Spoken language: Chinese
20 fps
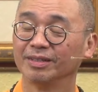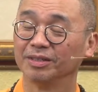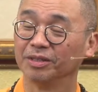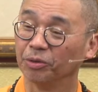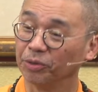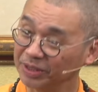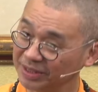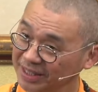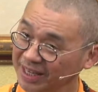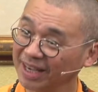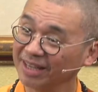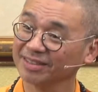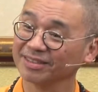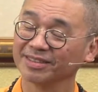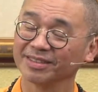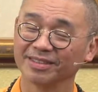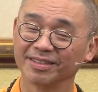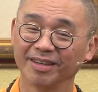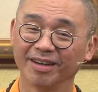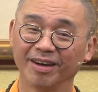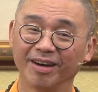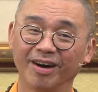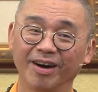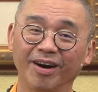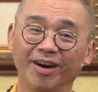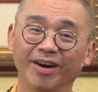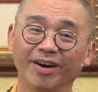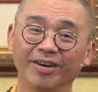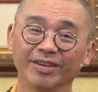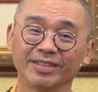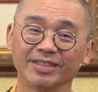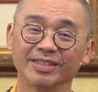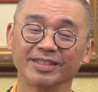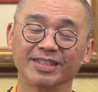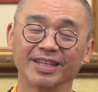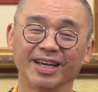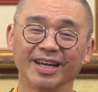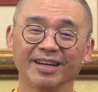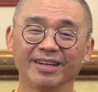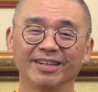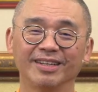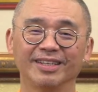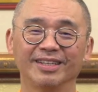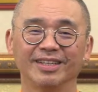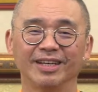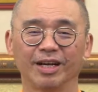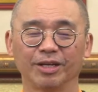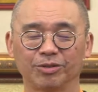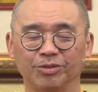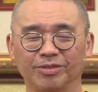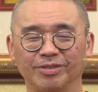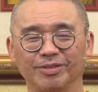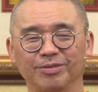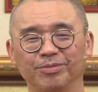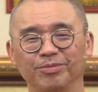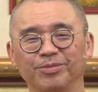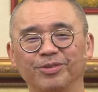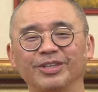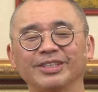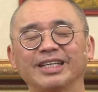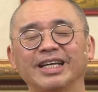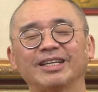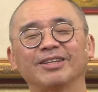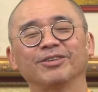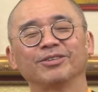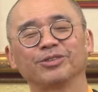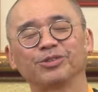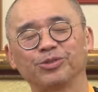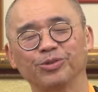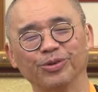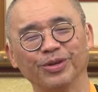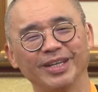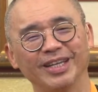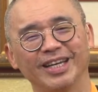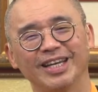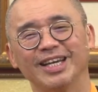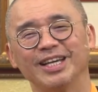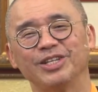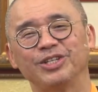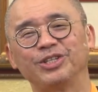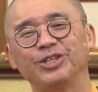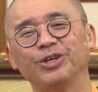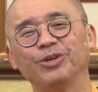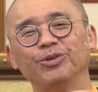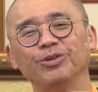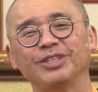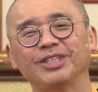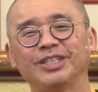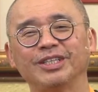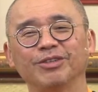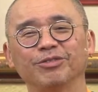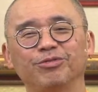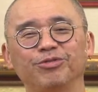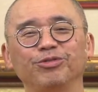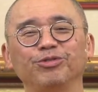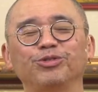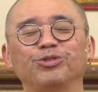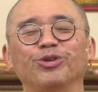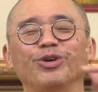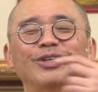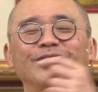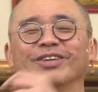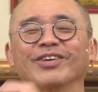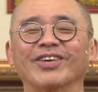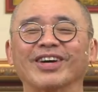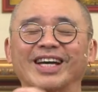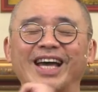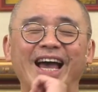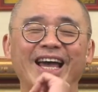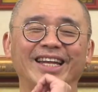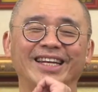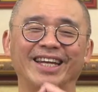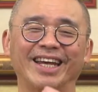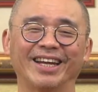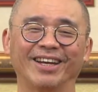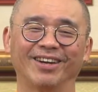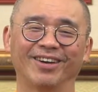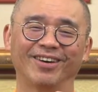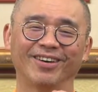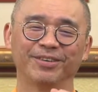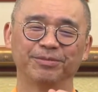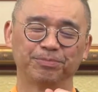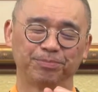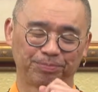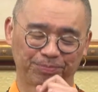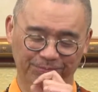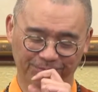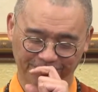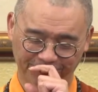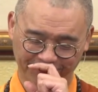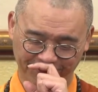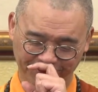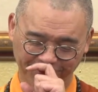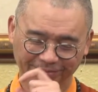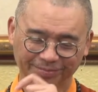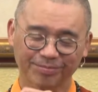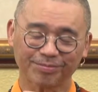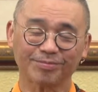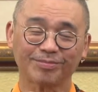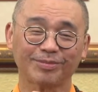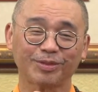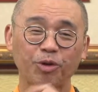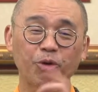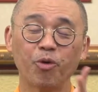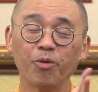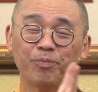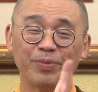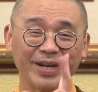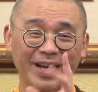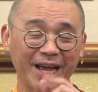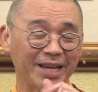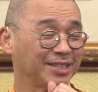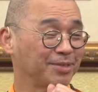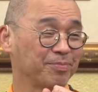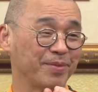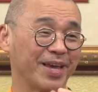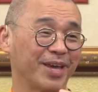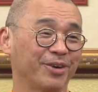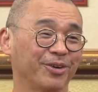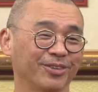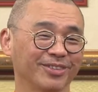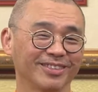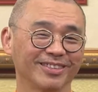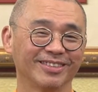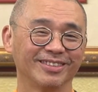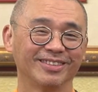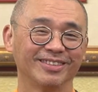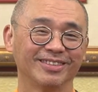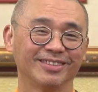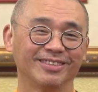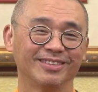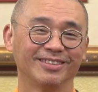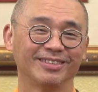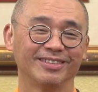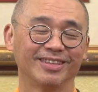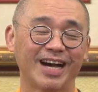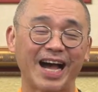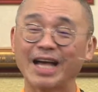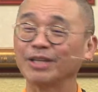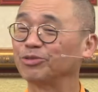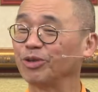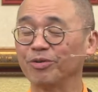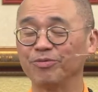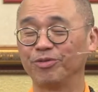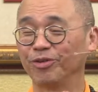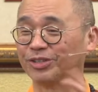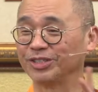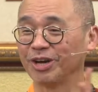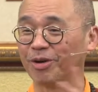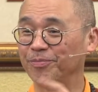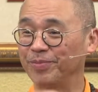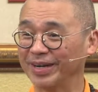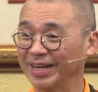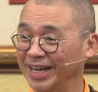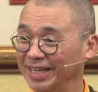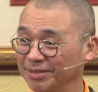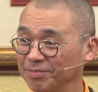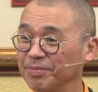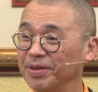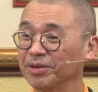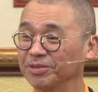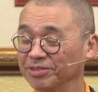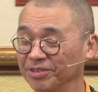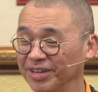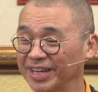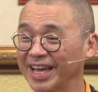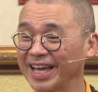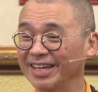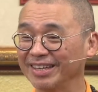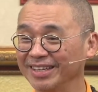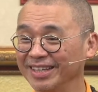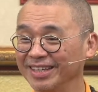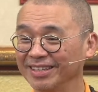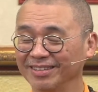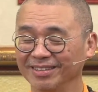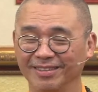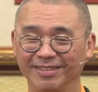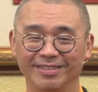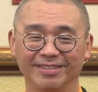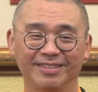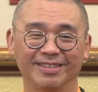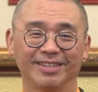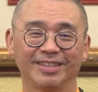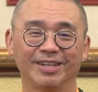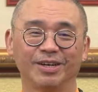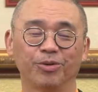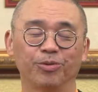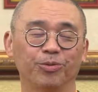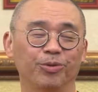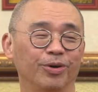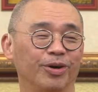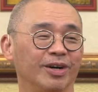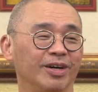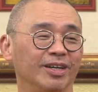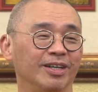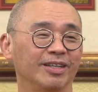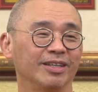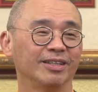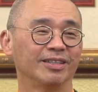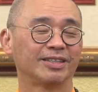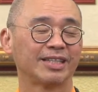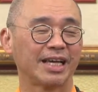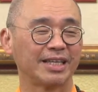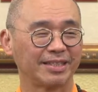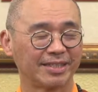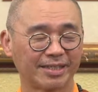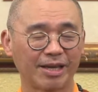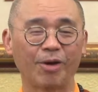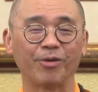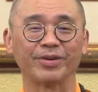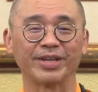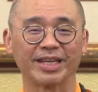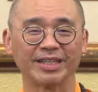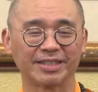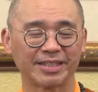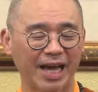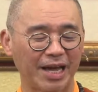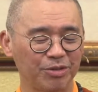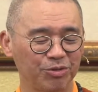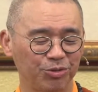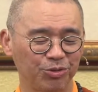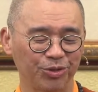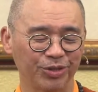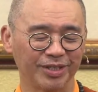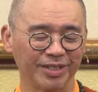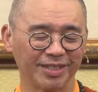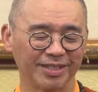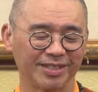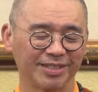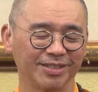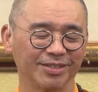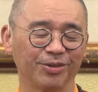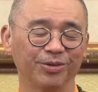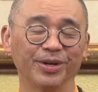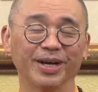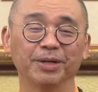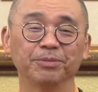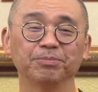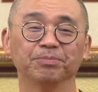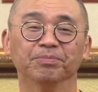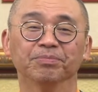会这样子哦，是这样啊。不过这种所谓修行副作用这种概念呢、哦，我本来是没有的，汉传佛教本来是没有这种概念。我在早年参学的时候啊，